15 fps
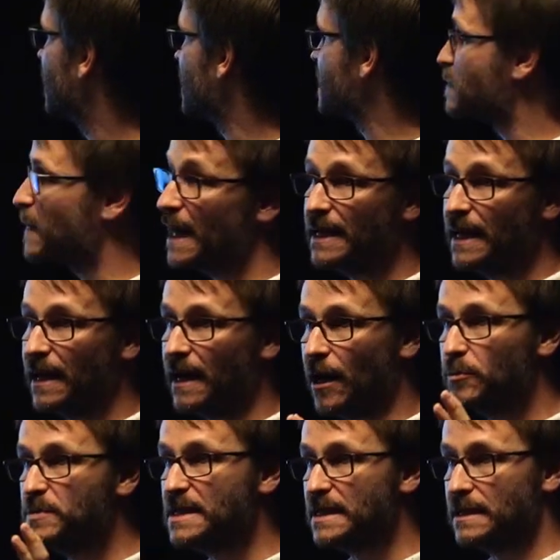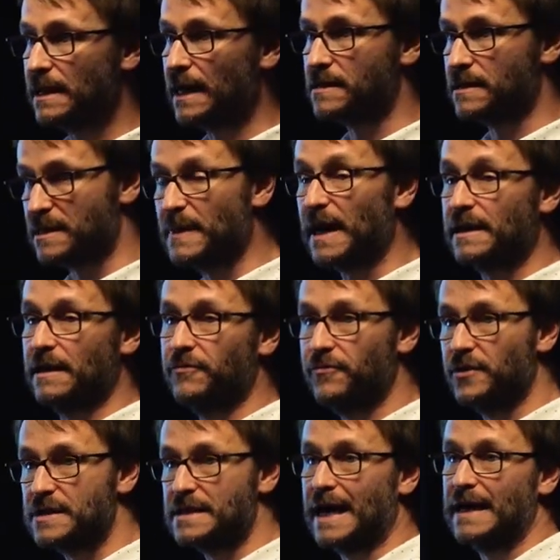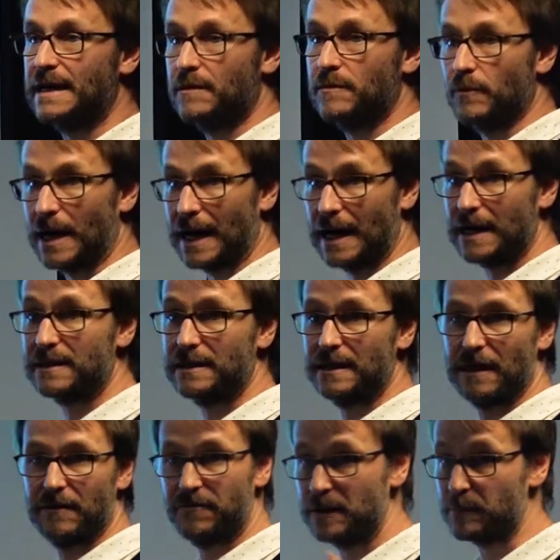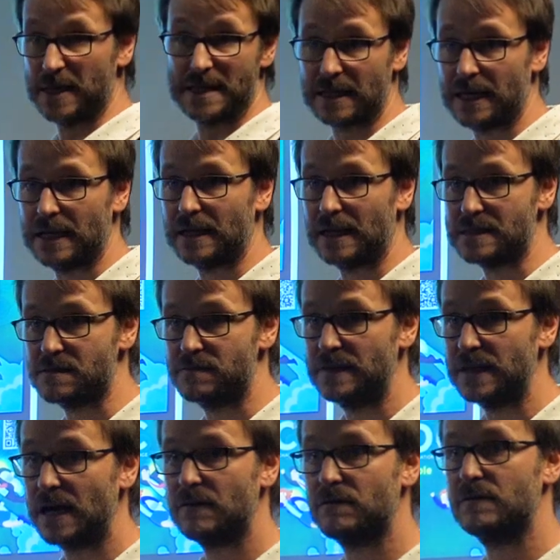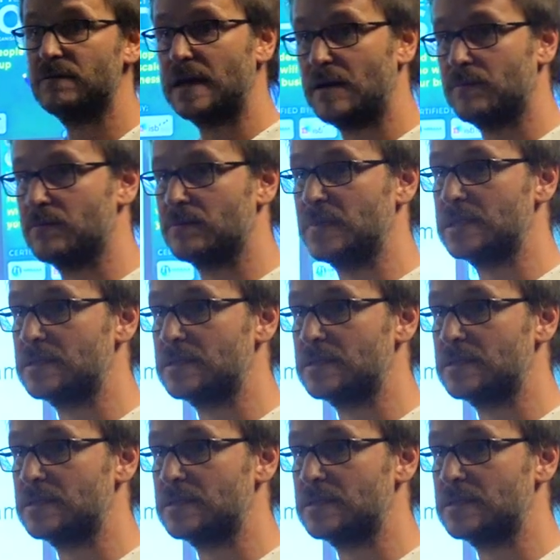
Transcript: das macht er hauptsächlich, also das macht er für seinen Markt, den er viel besser kennt als wir, aber wir haben